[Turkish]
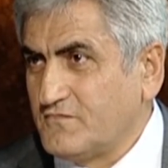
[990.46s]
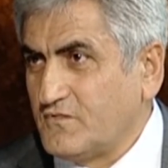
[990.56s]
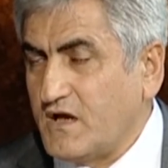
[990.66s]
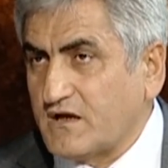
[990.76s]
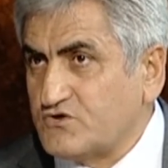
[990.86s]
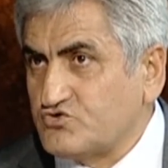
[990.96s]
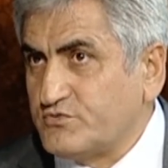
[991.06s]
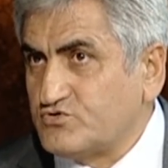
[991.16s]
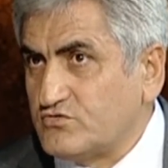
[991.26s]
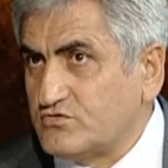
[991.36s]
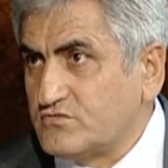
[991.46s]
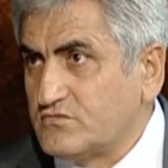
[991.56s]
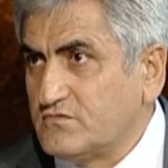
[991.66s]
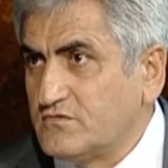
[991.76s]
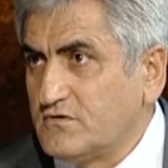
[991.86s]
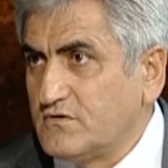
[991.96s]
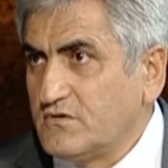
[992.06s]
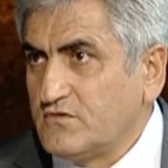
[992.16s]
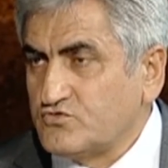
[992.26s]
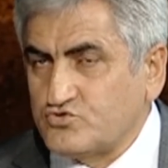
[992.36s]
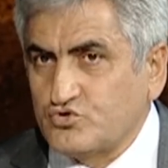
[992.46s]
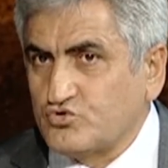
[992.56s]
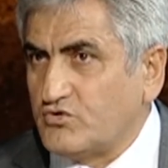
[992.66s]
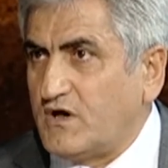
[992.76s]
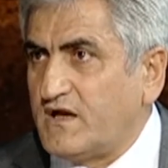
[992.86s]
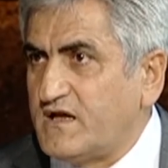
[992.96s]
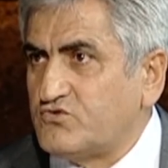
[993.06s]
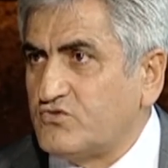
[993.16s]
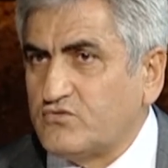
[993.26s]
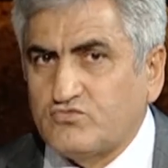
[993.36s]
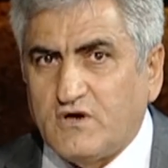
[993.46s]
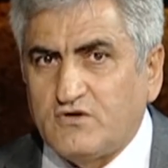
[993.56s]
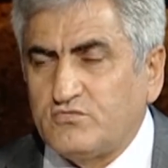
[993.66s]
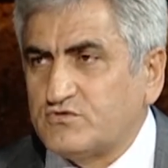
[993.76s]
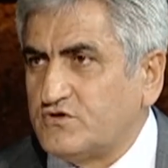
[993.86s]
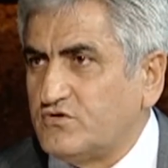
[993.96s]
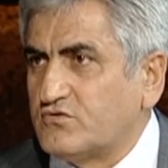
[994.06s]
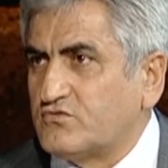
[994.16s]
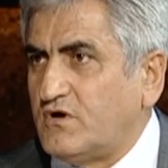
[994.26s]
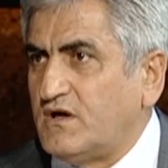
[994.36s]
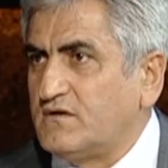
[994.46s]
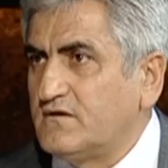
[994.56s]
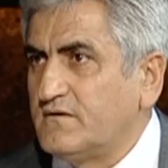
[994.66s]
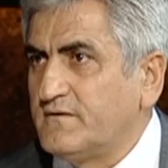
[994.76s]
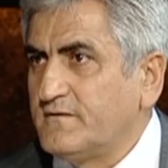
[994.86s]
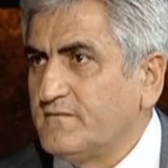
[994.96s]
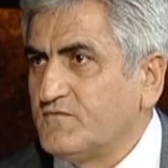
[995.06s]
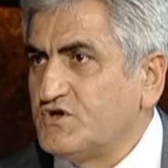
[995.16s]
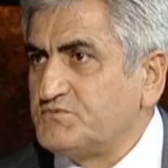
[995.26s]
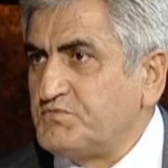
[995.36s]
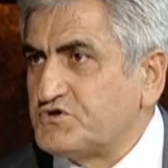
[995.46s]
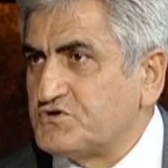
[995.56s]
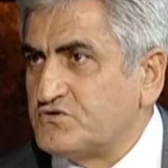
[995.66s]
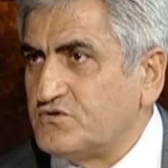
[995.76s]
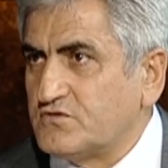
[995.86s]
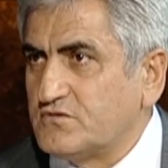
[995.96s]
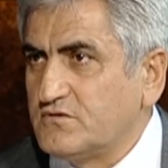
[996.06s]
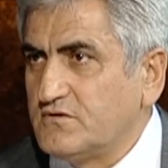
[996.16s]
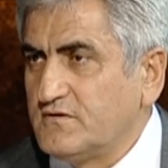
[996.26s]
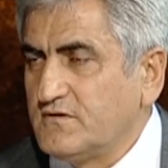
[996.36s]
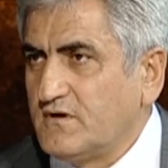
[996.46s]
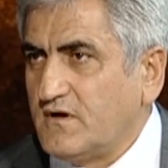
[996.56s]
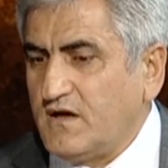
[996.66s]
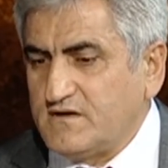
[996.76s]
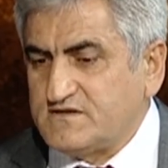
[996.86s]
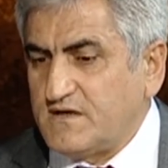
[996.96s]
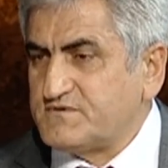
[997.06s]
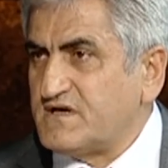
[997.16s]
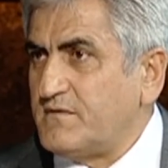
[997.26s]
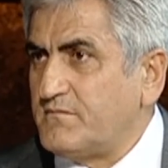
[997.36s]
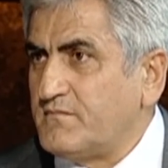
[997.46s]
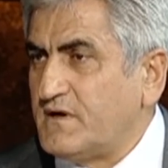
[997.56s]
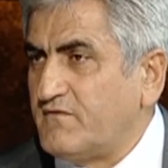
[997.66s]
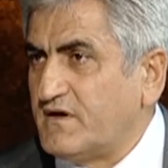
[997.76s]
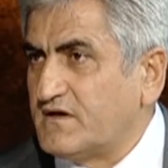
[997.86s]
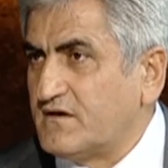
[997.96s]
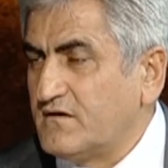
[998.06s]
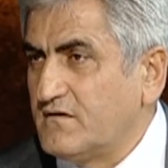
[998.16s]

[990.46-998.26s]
Herkes obez olur. Çünkü doğal et yok, doğal yumurta yok, doğal hiçbir şey yok az hepsi Artık meyve doğallık